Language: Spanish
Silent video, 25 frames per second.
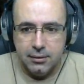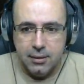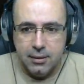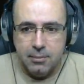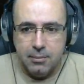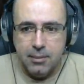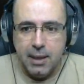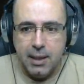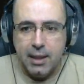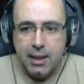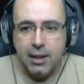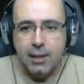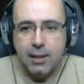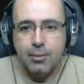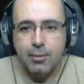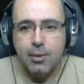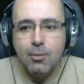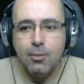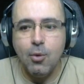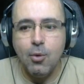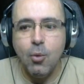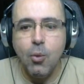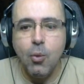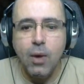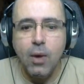Vale, ahora
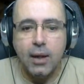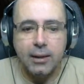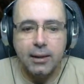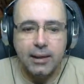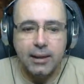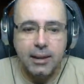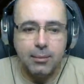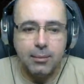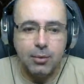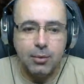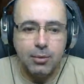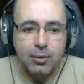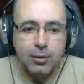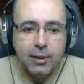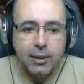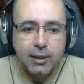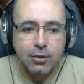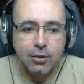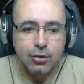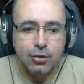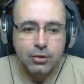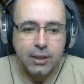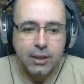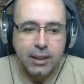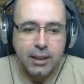podemos guardar y podemos
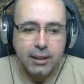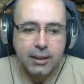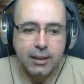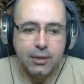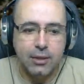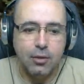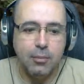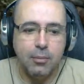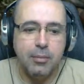quedarnos tranquilos.